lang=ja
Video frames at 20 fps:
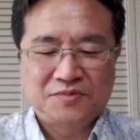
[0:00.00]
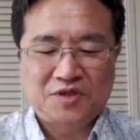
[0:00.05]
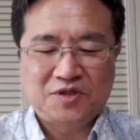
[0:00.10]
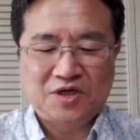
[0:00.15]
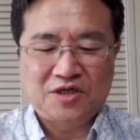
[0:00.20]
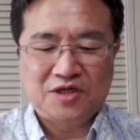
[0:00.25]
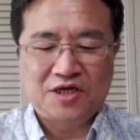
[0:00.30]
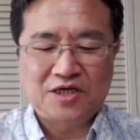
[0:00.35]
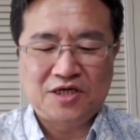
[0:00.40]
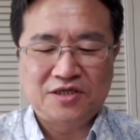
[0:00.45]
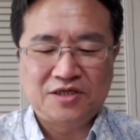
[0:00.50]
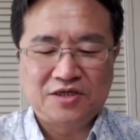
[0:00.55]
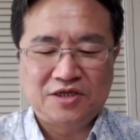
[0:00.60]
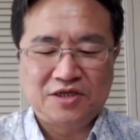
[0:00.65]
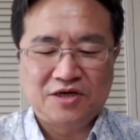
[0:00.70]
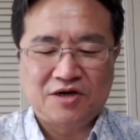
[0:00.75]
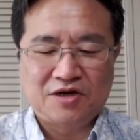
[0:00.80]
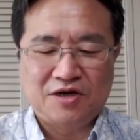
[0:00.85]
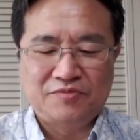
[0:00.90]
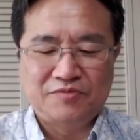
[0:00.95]
で、なんで
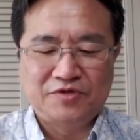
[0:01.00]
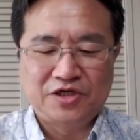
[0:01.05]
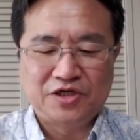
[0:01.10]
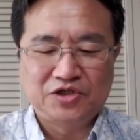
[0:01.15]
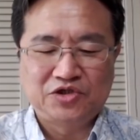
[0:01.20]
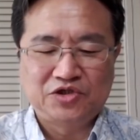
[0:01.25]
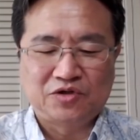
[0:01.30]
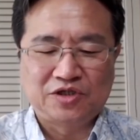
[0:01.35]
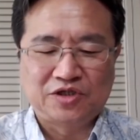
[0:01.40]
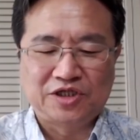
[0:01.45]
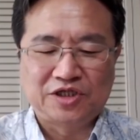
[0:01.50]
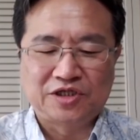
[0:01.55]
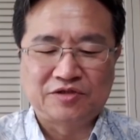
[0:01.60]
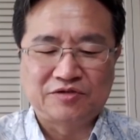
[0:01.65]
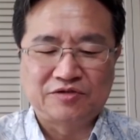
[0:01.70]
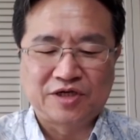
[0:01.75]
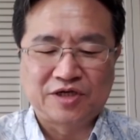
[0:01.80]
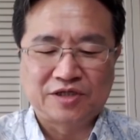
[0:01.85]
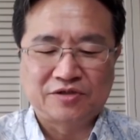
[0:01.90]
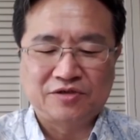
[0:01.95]
河村市長が出てくる
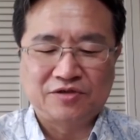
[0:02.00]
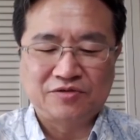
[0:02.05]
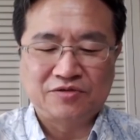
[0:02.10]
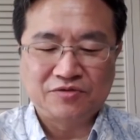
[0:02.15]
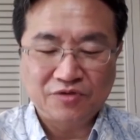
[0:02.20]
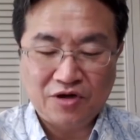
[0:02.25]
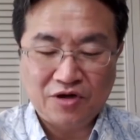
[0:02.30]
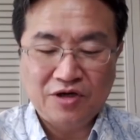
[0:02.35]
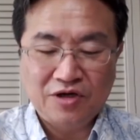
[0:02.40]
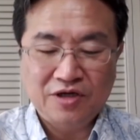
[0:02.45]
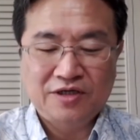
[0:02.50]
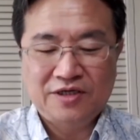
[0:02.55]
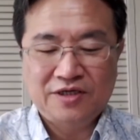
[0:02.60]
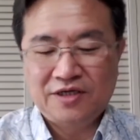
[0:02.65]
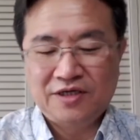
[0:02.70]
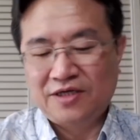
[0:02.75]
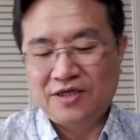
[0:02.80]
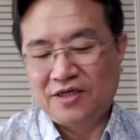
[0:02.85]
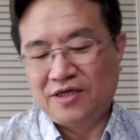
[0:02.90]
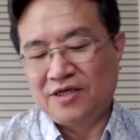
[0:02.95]
かっていうと、う
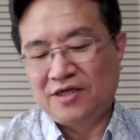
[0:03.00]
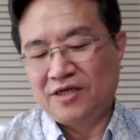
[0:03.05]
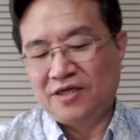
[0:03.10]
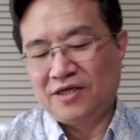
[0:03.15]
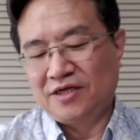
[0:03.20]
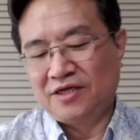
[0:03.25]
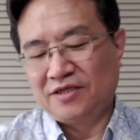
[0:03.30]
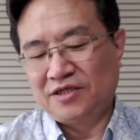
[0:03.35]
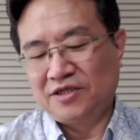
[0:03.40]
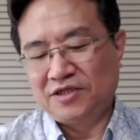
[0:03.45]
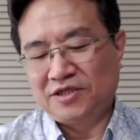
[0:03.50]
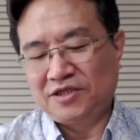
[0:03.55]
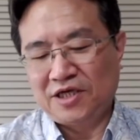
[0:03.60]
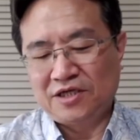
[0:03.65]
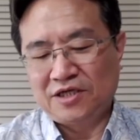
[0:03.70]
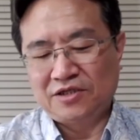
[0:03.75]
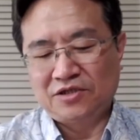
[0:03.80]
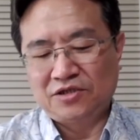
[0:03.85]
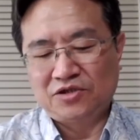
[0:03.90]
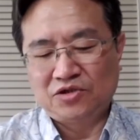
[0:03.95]
ん。
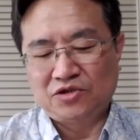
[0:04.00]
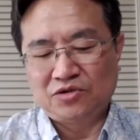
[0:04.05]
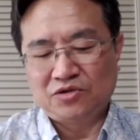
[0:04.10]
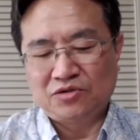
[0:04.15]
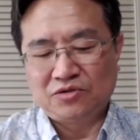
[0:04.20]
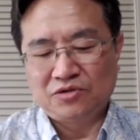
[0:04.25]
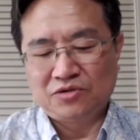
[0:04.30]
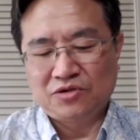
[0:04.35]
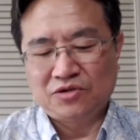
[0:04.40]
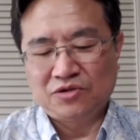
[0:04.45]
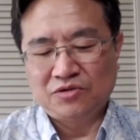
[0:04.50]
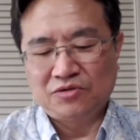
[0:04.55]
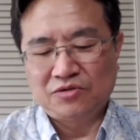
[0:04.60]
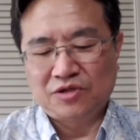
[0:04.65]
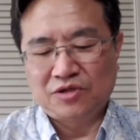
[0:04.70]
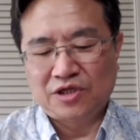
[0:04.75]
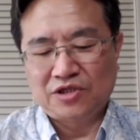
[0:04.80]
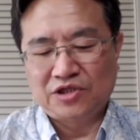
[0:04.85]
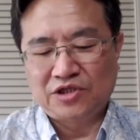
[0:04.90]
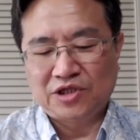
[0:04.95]
2019年
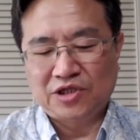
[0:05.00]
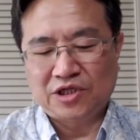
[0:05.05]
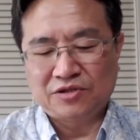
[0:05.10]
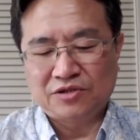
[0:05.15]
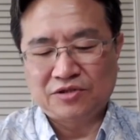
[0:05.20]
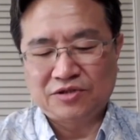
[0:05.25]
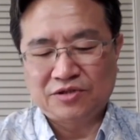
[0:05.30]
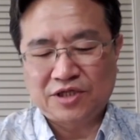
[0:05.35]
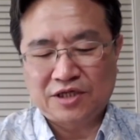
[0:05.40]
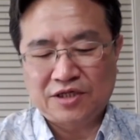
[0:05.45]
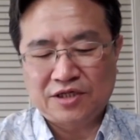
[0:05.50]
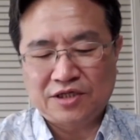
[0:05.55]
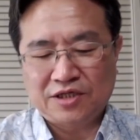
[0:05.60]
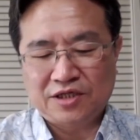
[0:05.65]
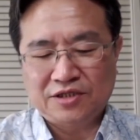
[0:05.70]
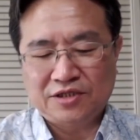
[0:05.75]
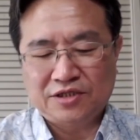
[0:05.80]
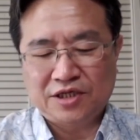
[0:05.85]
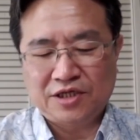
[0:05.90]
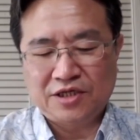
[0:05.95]
7月の参議院
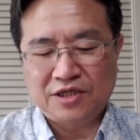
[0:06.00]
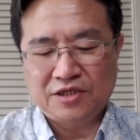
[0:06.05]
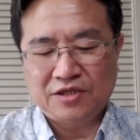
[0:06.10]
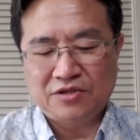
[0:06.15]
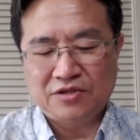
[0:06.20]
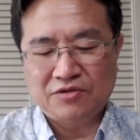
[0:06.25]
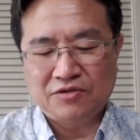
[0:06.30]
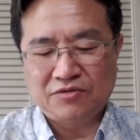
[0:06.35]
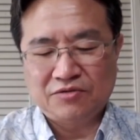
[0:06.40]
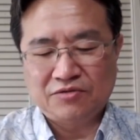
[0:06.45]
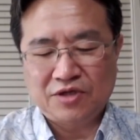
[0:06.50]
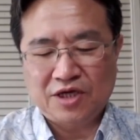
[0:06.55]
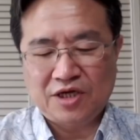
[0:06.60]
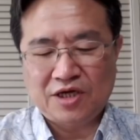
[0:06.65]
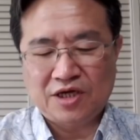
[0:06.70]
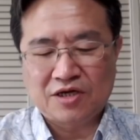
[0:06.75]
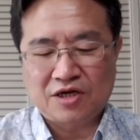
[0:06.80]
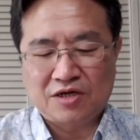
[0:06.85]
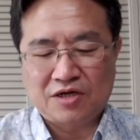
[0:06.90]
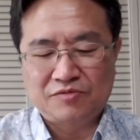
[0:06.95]
選挙で
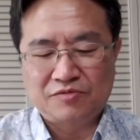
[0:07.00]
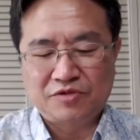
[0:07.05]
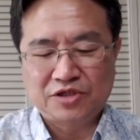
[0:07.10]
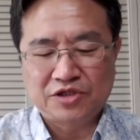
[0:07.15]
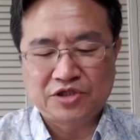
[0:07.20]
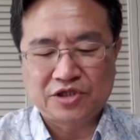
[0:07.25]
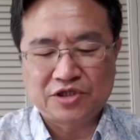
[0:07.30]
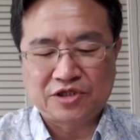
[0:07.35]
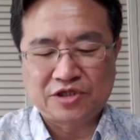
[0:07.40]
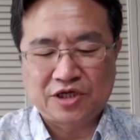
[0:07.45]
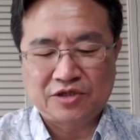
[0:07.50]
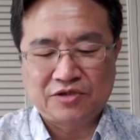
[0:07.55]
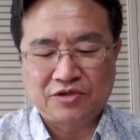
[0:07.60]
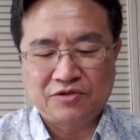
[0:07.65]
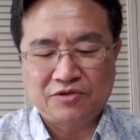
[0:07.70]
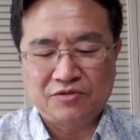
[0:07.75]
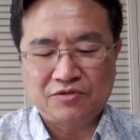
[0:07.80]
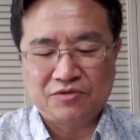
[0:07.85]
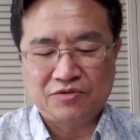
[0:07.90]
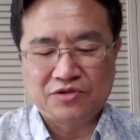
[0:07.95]
河村氏が代表
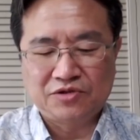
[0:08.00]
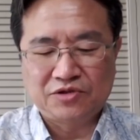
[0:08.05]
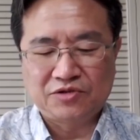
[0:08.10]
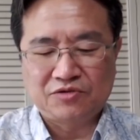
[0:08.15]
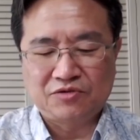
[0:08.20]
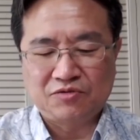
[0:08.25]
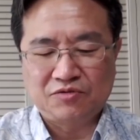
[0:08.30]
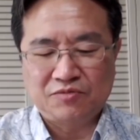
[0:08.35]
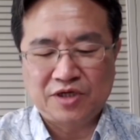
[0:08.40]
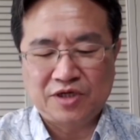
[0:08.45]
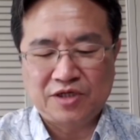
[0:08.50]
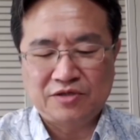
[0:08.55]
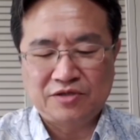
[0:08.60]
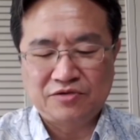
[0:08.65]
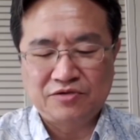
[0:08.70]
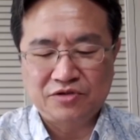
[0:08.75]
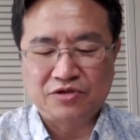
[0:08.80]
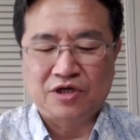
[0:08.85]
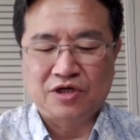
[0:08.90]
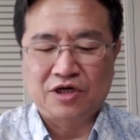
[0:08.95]
を務め
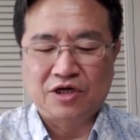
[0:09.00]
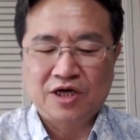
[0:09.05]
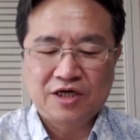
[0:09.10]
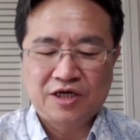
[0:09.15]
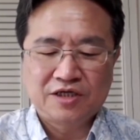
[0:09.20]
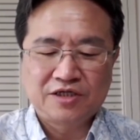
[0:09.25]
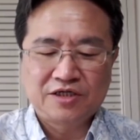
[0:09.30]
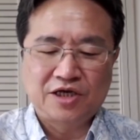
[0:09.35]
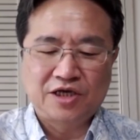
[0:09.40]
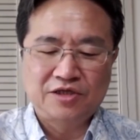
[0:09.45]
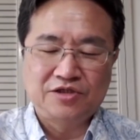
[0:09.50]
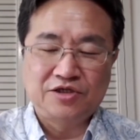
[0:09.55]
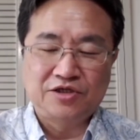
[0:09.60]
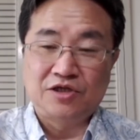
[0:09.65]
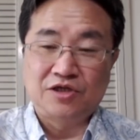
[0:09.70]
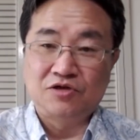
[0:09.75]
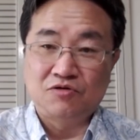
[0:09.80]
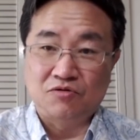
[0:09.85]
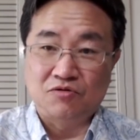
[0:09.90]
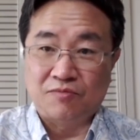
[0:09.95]
る減税
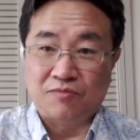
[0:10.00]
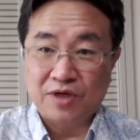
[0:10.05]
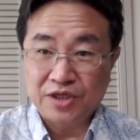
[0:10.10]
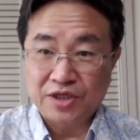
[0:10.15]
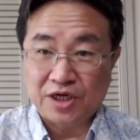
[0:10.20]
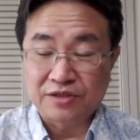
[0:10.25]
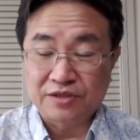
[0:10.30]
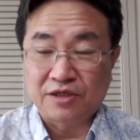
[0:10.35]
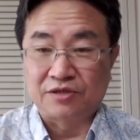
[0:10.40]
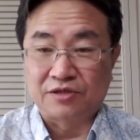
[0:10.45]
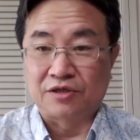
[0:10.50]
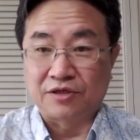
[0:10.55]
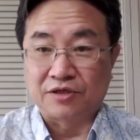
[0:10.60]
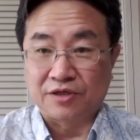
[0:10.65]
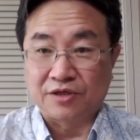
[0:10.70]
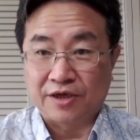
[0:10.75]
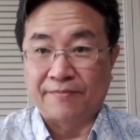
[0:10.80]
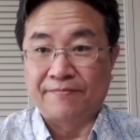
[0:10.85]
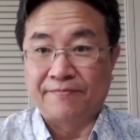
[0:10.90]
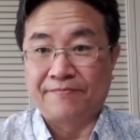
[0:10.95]
日本、まだあったんだね。
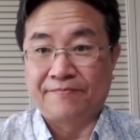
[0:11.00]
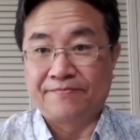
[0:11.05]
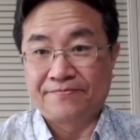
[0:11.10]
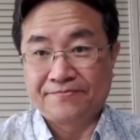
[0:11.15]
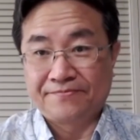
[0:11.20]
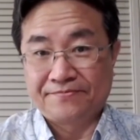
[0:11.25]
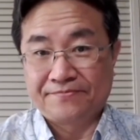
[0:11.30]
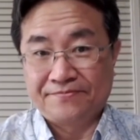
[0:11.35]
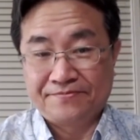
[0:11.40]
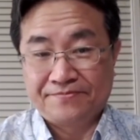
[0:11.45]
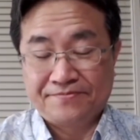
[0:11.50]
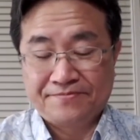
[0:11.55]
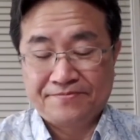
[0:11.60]
あったんだね。